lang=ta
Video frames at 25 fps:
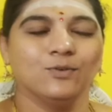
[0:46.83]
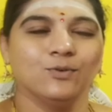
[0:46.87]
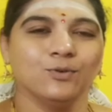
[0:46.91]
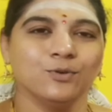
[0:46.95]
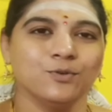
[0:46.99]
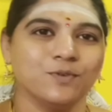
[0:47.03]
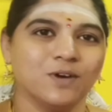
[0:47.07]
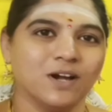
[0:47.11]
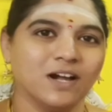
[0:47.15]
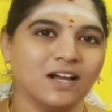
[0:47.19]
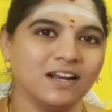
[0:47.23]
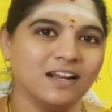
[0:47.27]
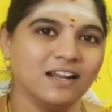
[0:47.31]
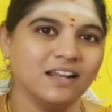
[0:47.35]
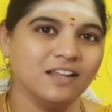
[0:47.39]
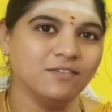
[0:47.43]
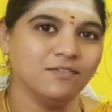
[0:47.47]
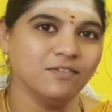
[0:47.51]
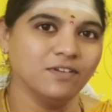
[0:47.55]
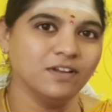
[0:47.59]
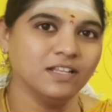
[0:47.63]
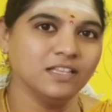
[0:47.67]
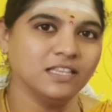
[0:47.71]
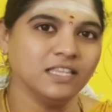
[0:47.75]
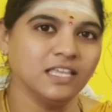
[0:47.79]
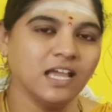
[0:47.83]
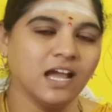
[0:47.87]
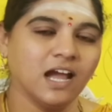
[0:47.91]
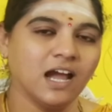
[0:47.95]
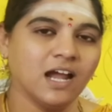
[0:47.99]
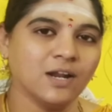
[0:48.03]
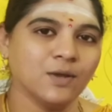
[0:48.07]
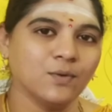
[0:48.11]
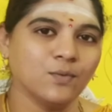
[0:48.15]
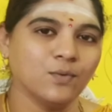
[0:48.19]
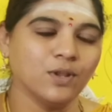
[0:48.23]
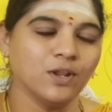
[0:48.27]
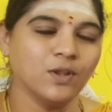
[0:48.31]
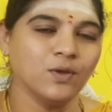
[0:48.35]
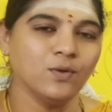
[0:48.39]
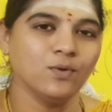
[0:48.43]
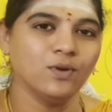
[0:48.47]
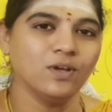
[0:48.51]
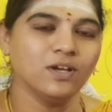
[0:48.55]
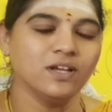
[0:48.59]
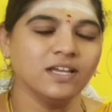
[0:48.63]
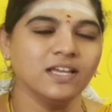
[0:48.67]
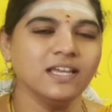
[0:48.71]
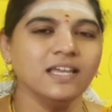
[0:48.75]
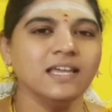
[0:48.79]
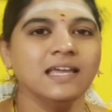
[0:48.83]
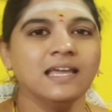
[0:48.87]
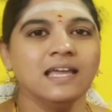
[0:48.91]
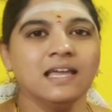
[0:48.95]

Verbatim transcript: குரு வக்ர நிவர்த்தி ஆன உடனே உங்களுக்கு